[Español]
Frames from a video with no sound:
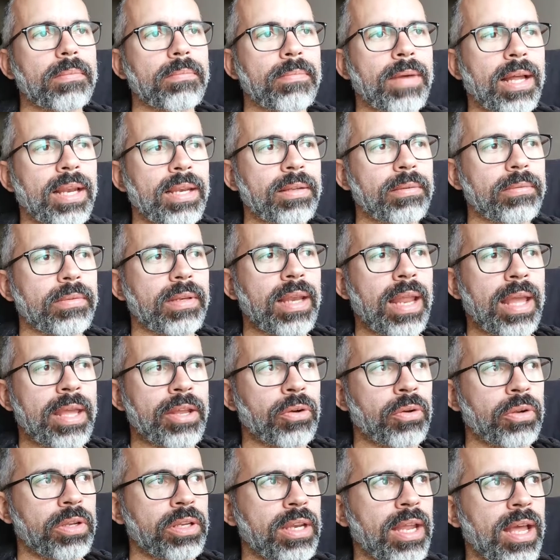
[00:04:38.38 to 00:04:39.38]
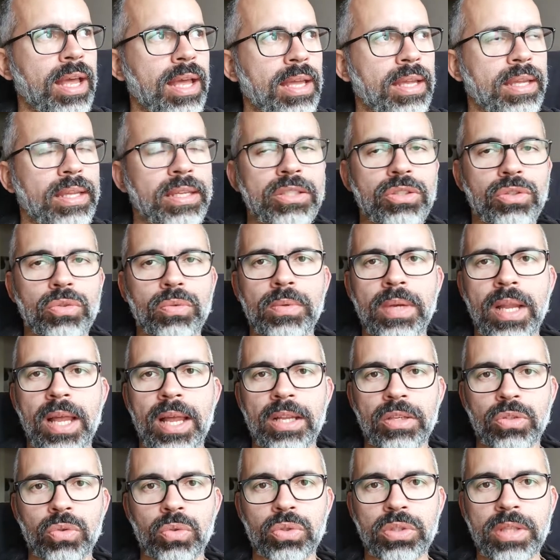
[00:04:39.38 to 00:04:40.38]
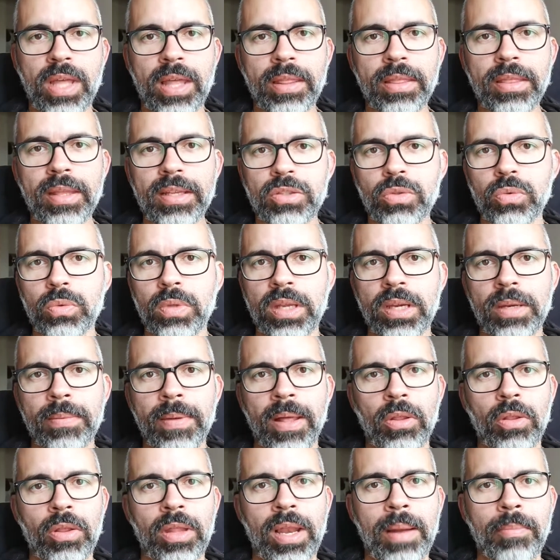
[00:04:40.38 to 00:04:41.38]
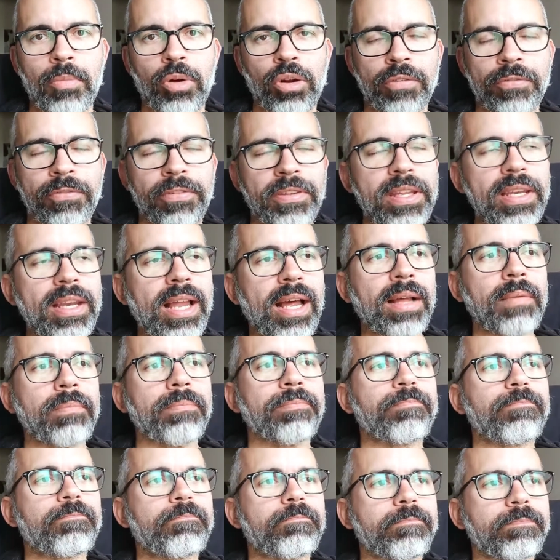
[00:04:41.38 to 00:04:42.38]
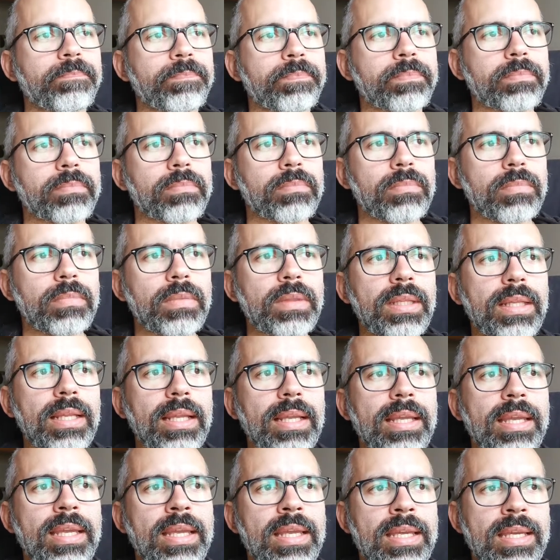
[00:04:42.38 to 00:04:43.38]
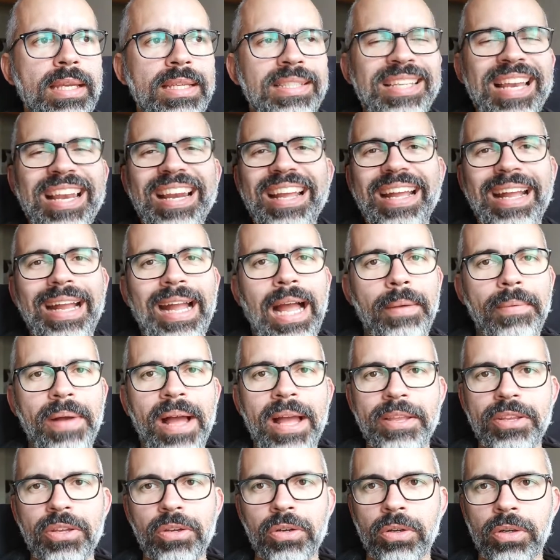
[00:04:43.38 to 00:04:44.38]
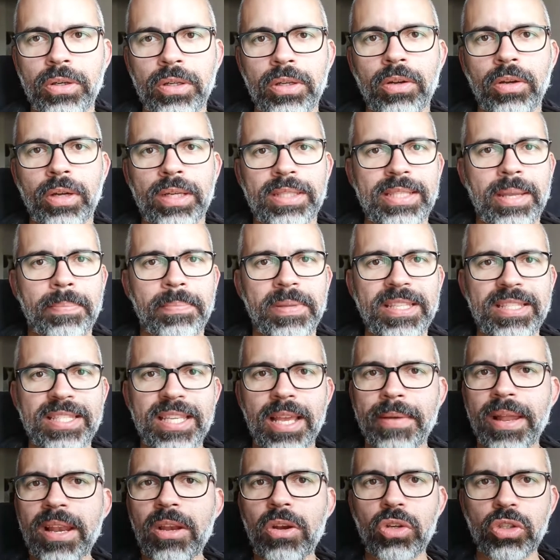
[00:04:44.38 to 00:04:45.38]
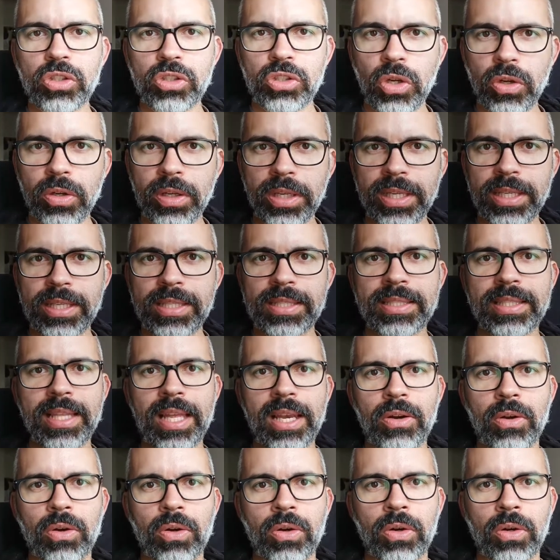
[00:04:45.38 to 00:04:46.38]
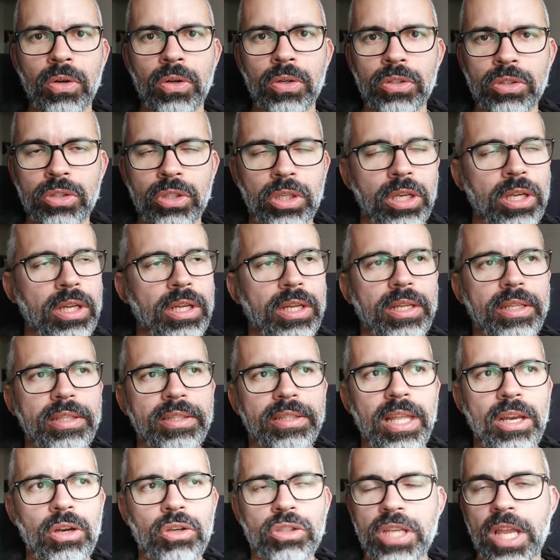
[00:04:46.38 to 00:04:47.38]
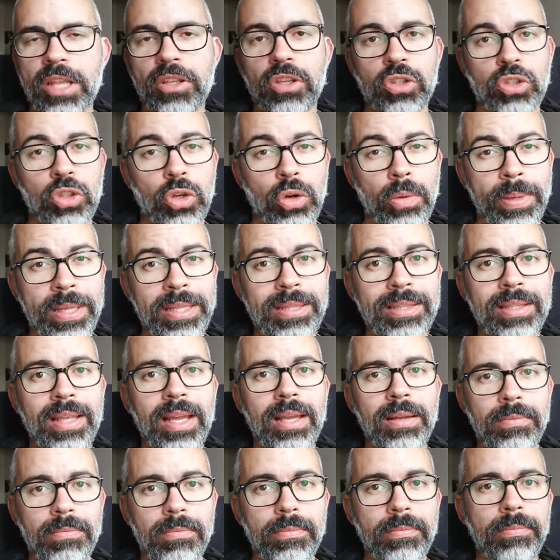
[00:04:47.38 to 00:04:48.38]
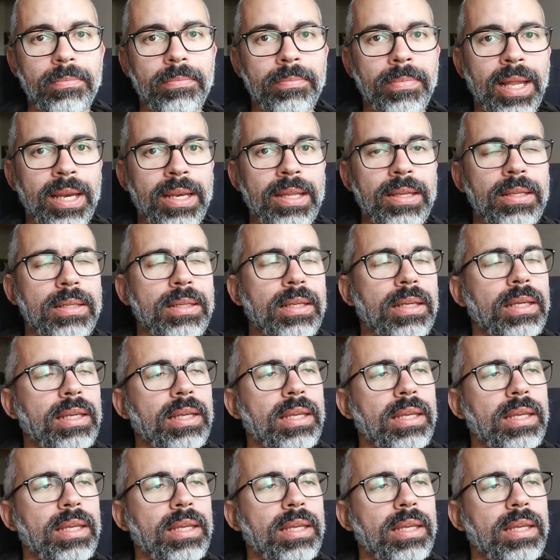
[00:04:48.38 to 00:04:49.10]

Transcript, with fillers: ¿Vale? La heroína es una sustancia, es un derivado de la morfina, eh, es el caballo, en eh, lo que se pinchaban los yonkis de los, de los años 90, ¿vale?